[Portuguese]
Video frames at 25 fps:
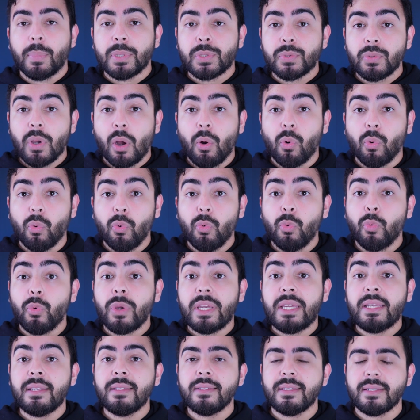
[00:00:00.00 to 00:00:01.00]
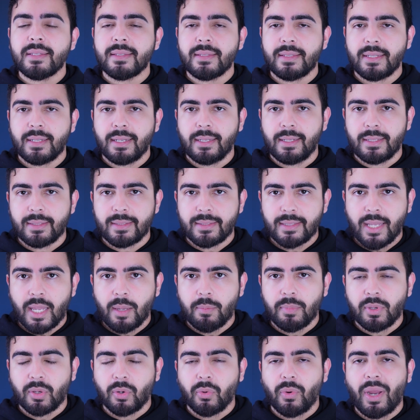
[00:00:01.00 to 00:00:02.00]
Pessoal, o índice
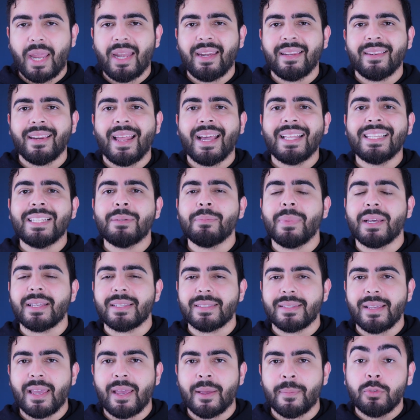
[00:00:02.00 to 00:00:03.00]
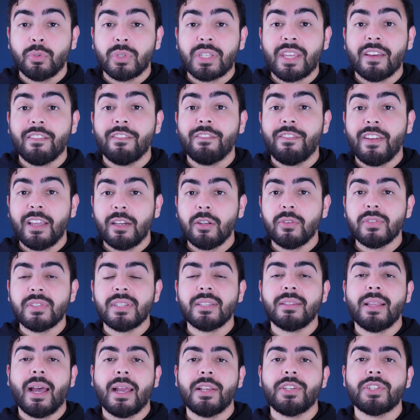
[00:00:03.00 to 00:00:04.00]
glicêmico, ele nada mais é do que a
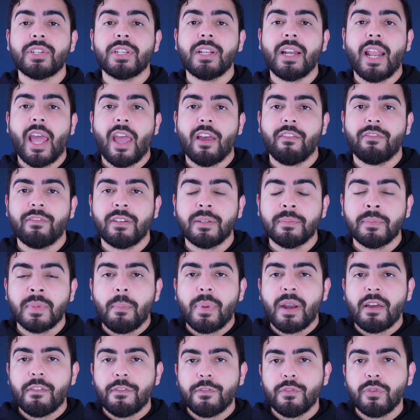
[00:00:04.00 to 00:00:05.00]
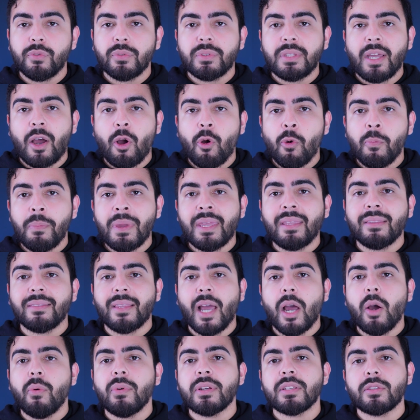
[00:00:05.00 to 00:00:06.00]
velocidade que leva para a fruta
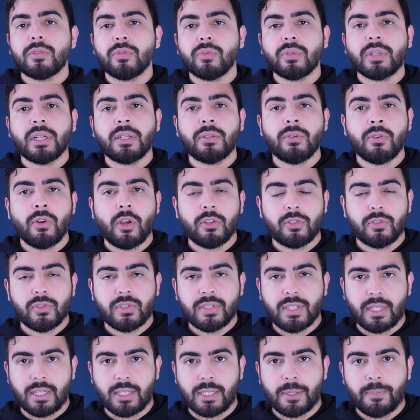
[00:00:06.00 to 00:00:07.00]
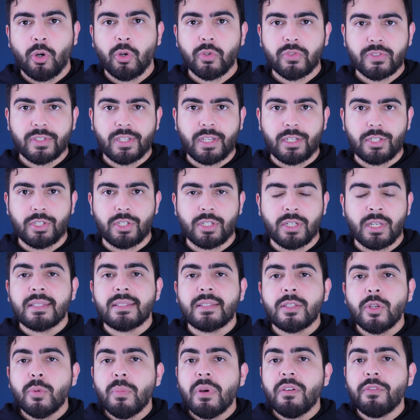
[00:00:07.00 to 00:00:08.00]
aumentar o açúcar no nosso sangue. Ou seja,
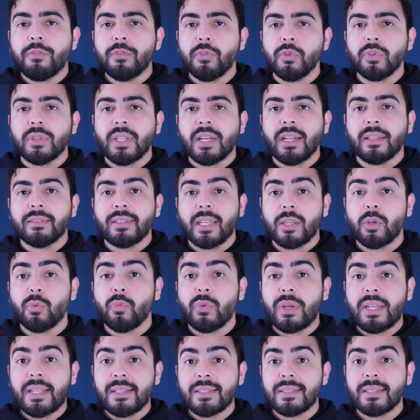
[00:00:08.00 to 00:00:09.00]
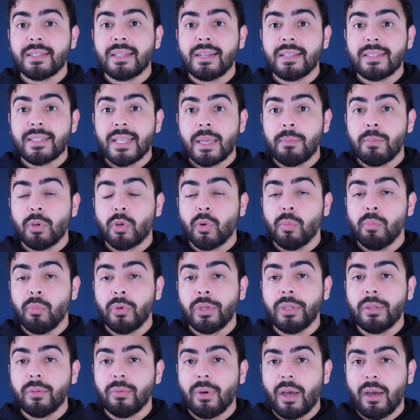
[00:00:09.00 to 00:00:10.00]
se uma fruta ela tem um índice glicêmico
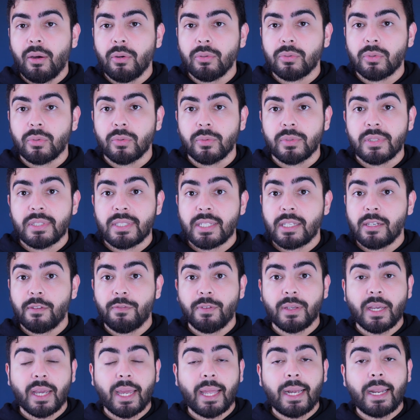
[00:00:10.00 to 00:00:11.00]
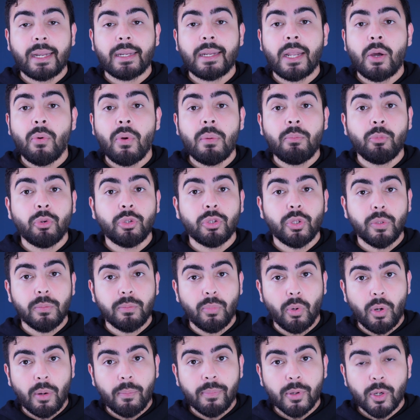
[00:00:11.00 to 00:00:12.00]
muito alto, significa que ela não é muito
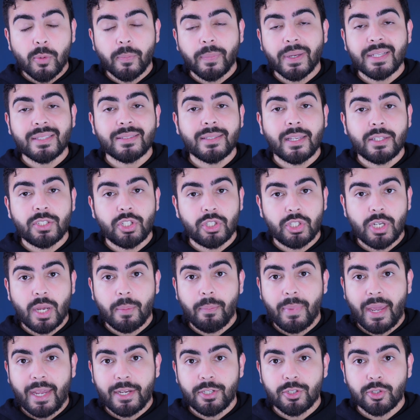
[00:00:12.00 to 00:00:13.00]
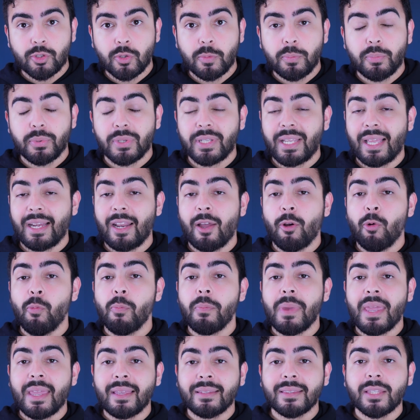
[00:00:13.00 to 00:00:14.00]
boa para um paciente diabético, porque ela
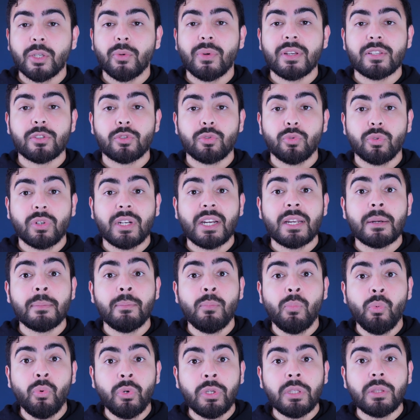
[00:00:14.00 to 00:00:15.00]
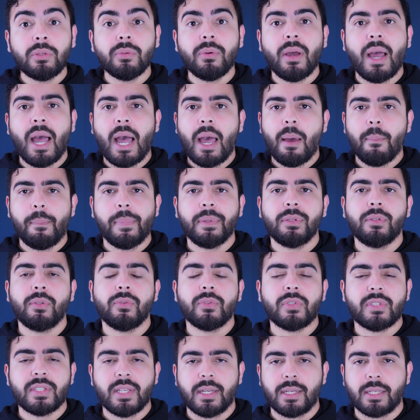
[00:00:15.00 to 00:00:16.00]
aumenta o açúcar muito rápido
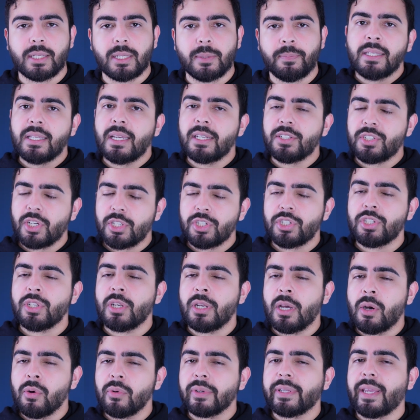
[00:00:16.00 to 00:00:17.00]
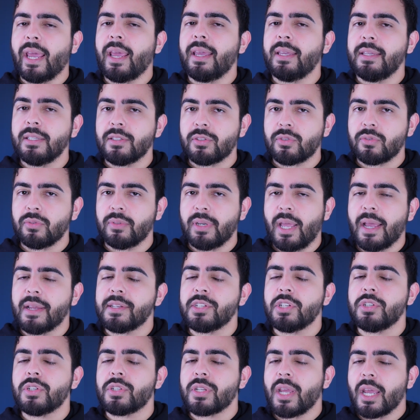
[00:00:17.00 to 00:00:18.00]
no sangue. E a gente não quer isso, né? A
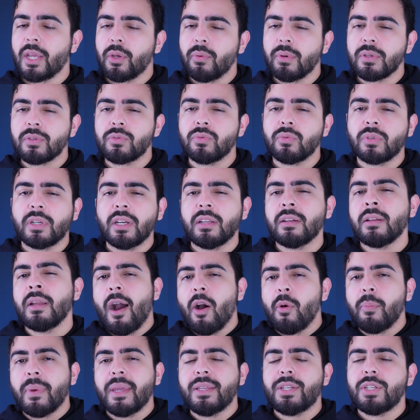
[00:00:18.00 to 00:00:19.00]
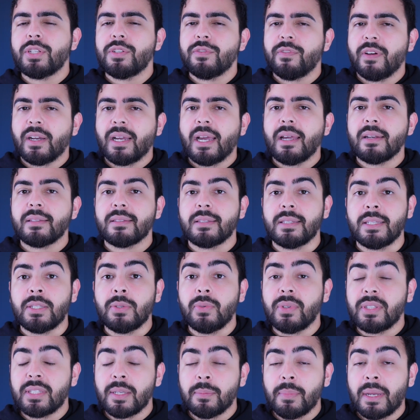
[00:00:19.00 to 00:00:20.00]
gente quer que o açúcar aumente
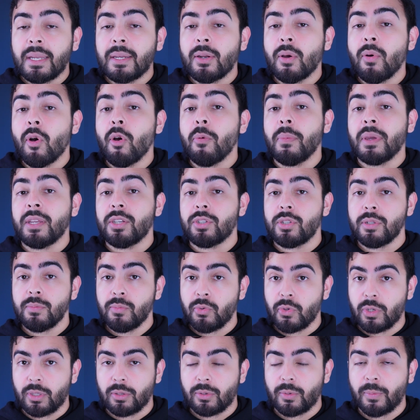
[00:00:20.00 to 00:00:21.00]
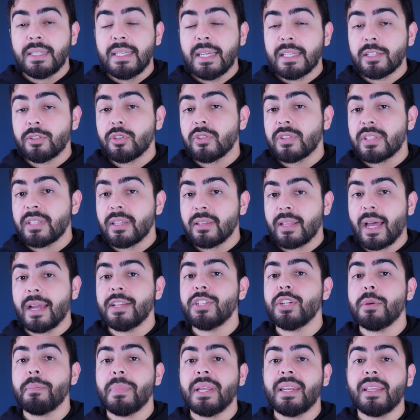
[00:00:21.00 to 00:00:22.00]
devagarzinho e também não aumente muito. E a
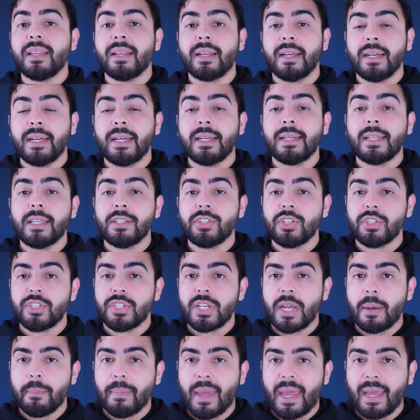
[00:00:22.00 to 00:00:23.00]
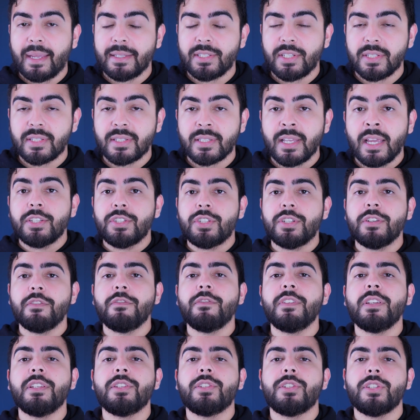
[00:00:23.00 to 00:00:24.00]
Sociedade Americana de Diabetes
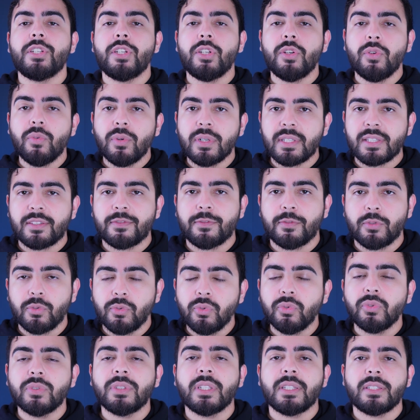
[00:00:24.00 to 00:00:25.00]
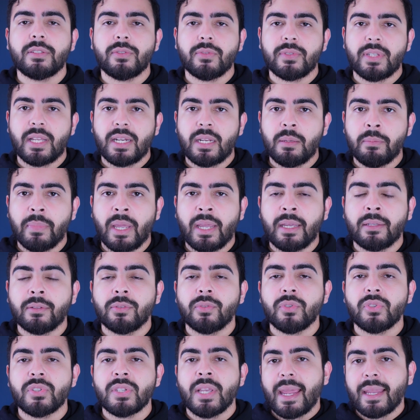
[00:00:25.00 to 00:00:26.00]
dividiu as frutas e os
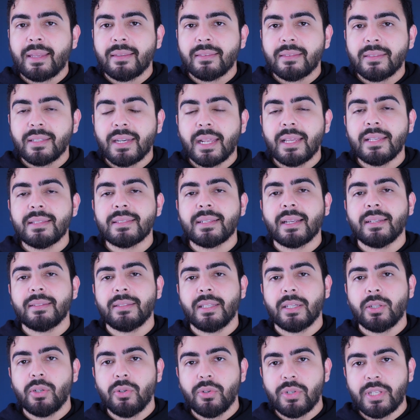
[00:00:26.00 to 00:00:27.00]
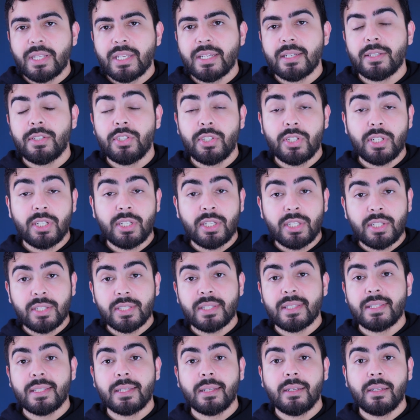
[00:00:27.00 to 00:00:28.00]
alimentos em três categorias de
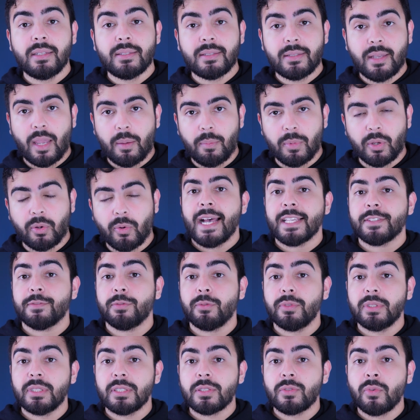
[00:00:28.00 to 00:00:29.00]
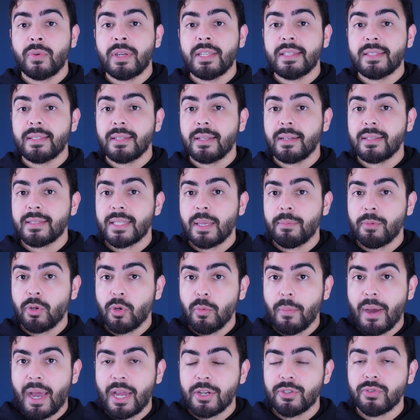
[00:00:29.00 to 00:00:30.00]
índice glicêmico. As frutas com índice glicêmico
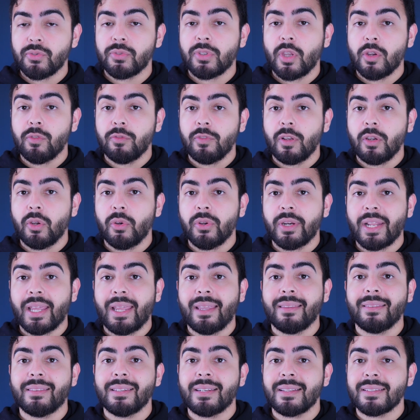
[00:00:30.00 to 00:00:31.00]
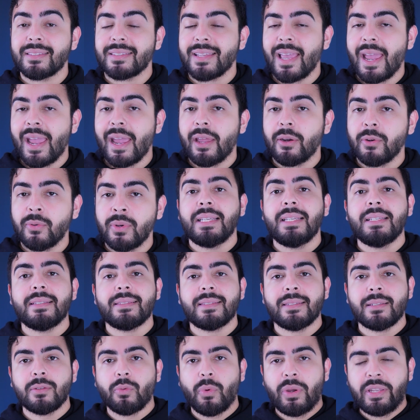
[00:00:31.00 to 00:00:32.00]
baixo baixo tem um valor entre 0 e
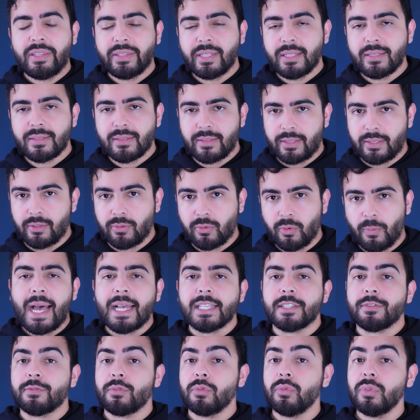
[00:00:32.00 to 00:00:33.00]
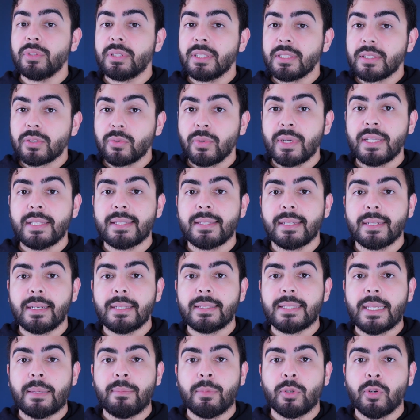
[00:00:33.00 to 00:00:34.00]
55. As frutas com índice
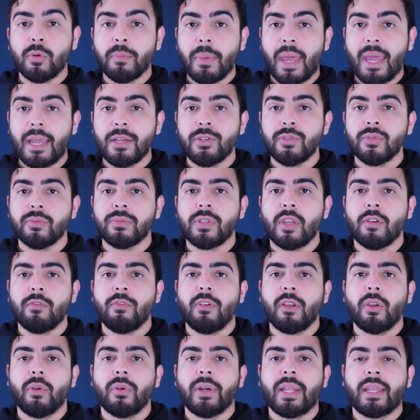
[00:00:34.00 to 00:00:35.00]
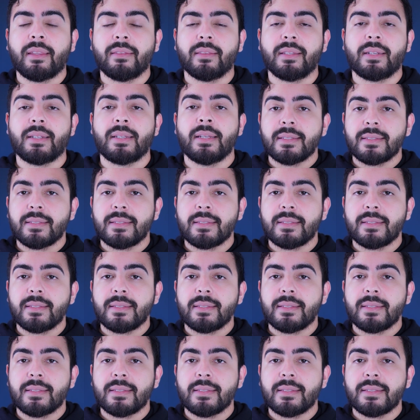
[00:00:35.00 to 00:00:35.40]
glicêmico médio têm um valor entre